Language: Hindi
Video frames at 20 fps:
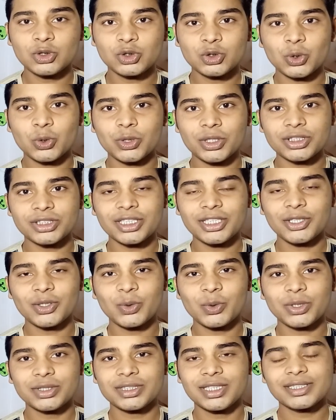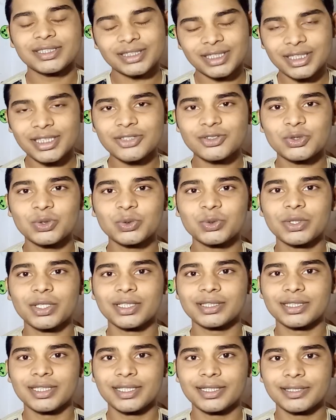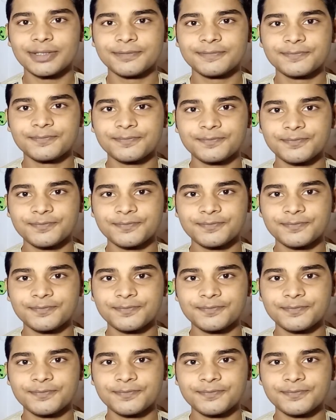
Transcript: तो छोटे से इंट्रो के साथ चलिए शुरू करते हैं